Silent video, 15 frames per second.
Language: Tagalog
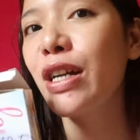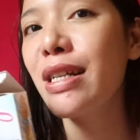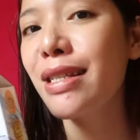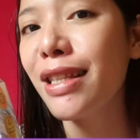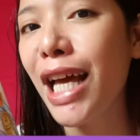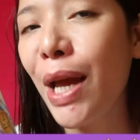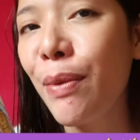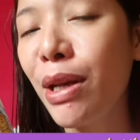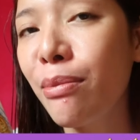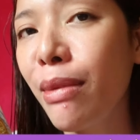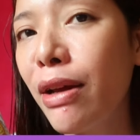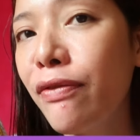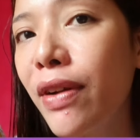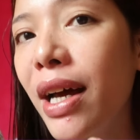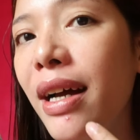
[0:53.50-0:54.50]
first time in
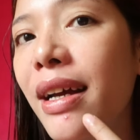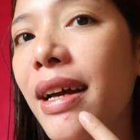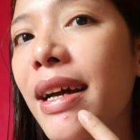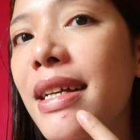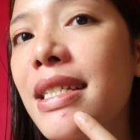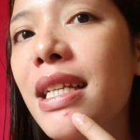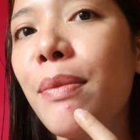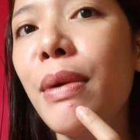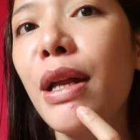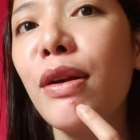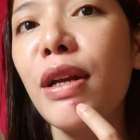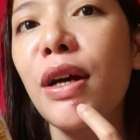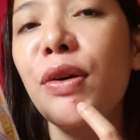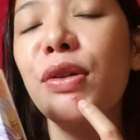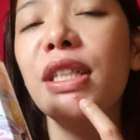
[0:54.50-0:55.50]
my vlog guys, Promise na
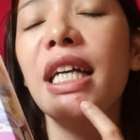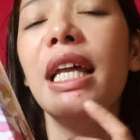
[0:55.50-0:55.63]
meron ako